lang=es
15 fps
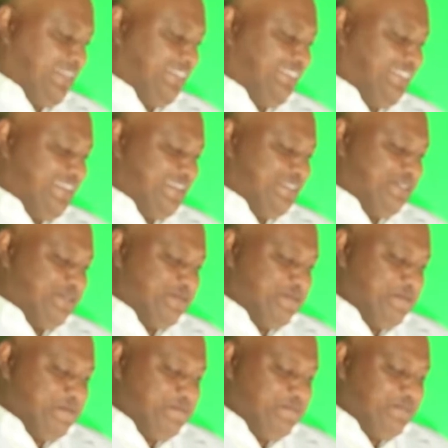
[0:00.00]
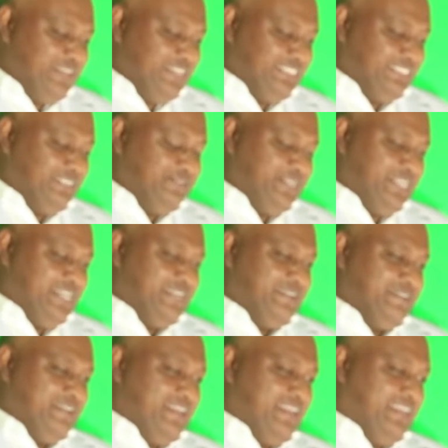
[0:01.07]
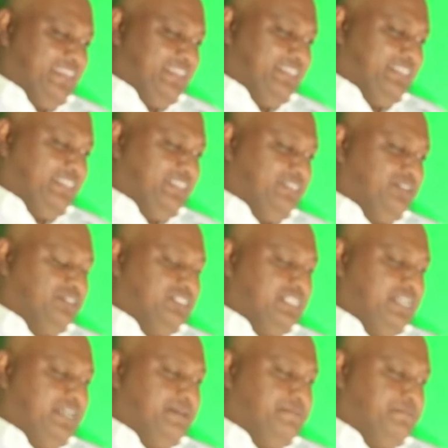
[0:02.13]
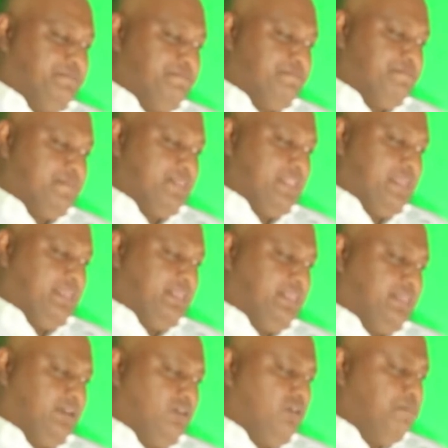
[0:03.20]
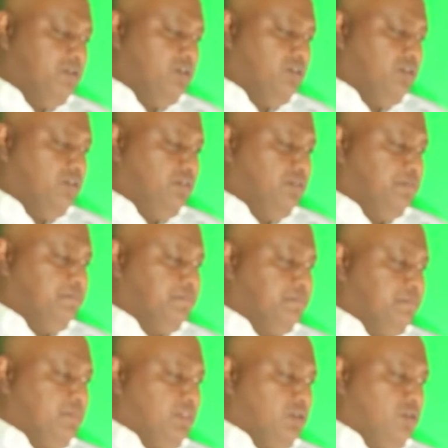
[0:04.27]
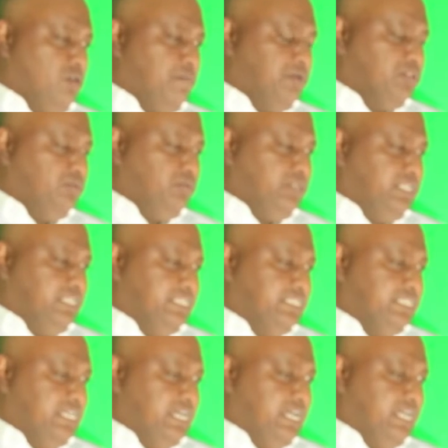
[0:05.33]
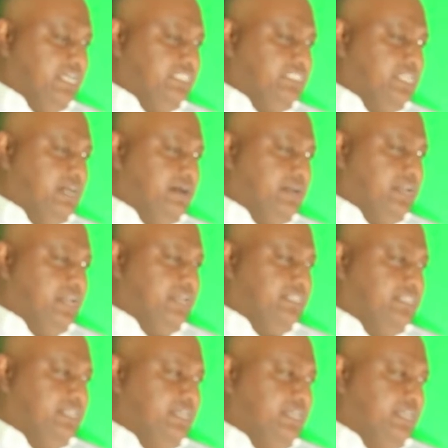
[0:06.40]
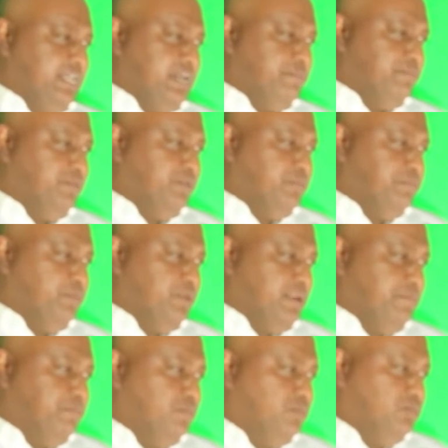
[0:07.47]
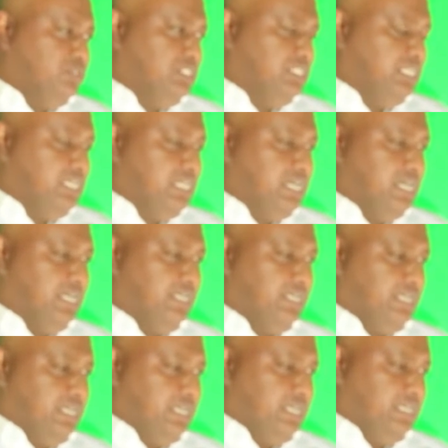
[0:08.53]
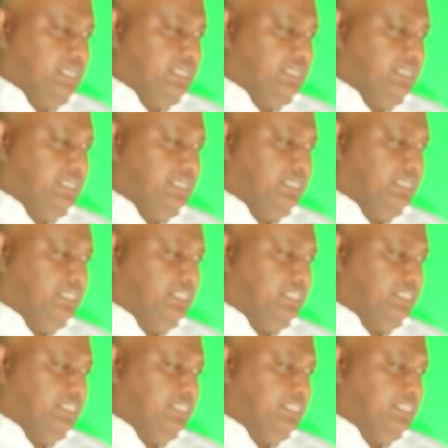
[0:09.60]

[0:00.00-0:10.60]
Entiendo. Sabrina, eh, entonces, eh, ¿cómo ¿Cómo tú inicias este, este, amor por la música? Eh,